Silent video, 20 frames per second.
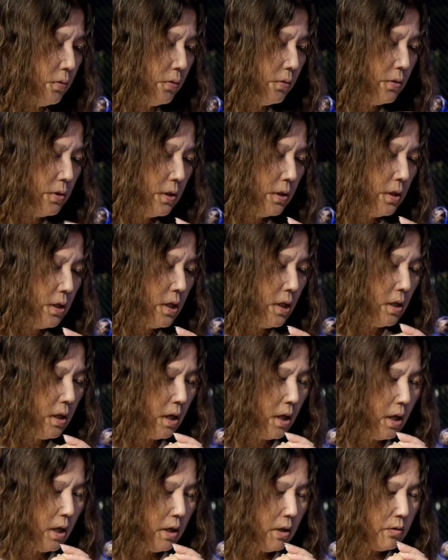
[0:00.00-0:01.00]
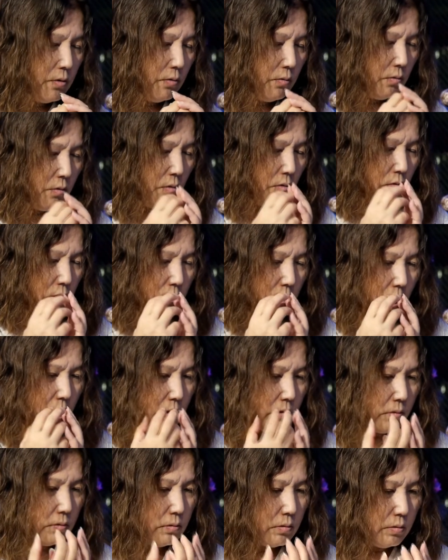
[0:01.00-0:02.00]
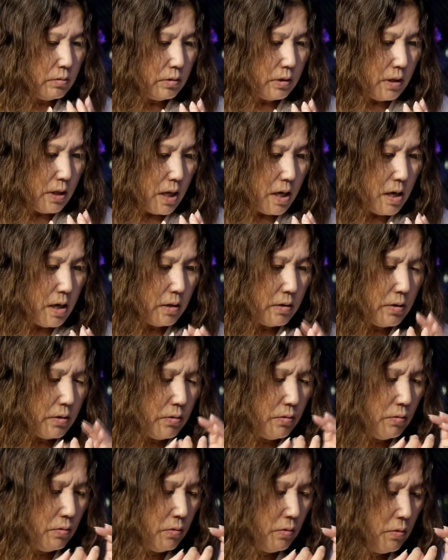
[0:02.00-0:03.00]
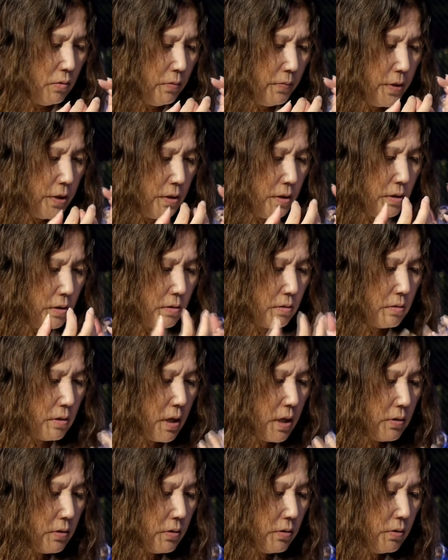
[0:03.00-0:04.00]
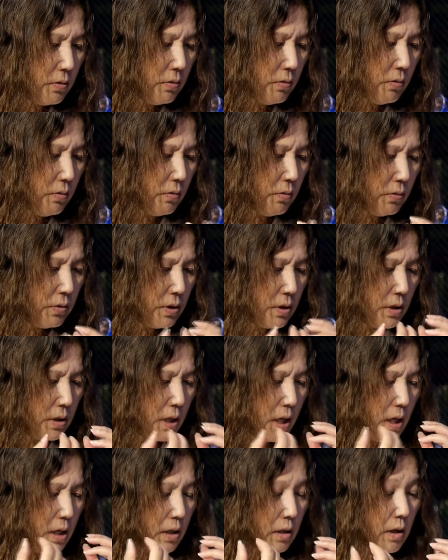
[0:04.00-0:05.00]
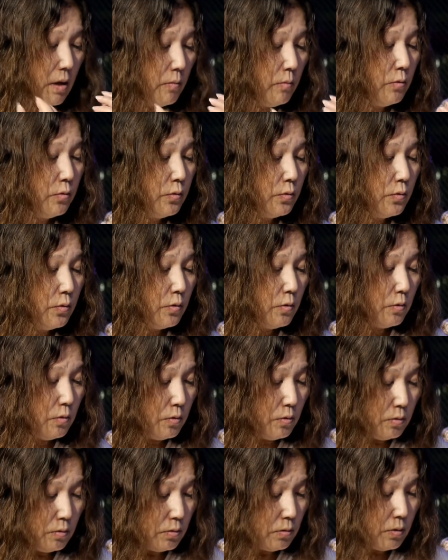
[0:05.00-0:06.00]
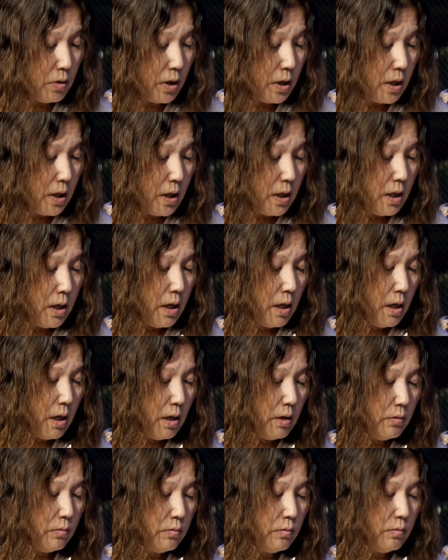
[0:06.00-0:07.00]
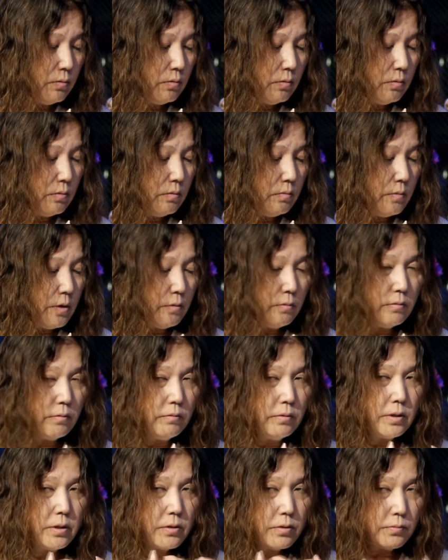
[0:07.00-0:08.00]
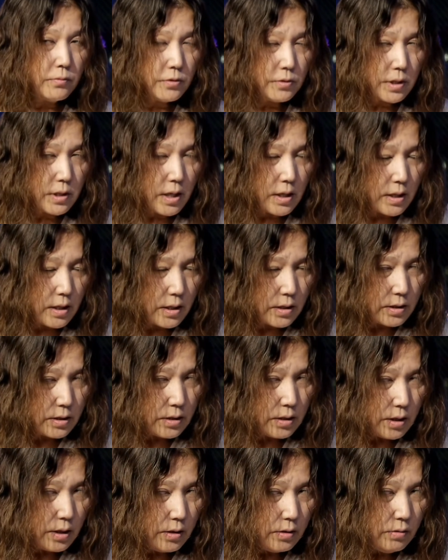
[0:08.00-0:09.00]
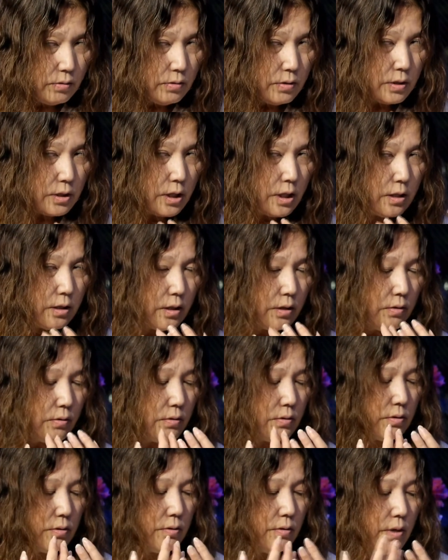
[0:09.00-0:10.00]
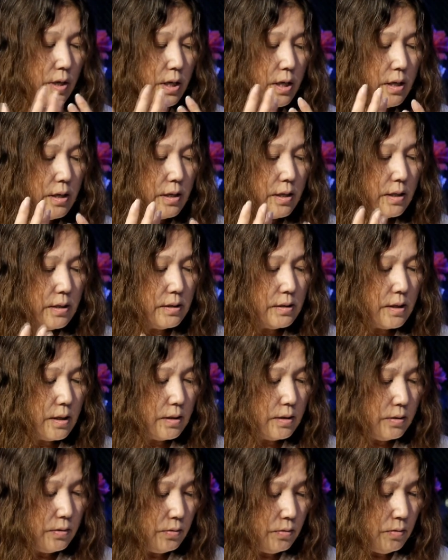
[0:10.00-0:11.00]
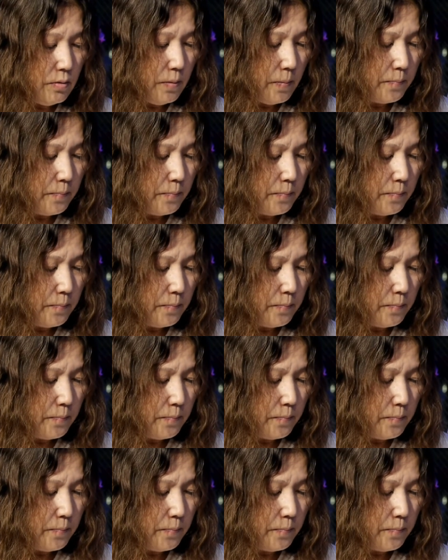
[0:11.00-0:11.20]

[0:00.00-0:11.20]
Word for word: 時にその音楽やその美術活動をしていたものをあの、まあ、私も参加している知らない路地の映画祭の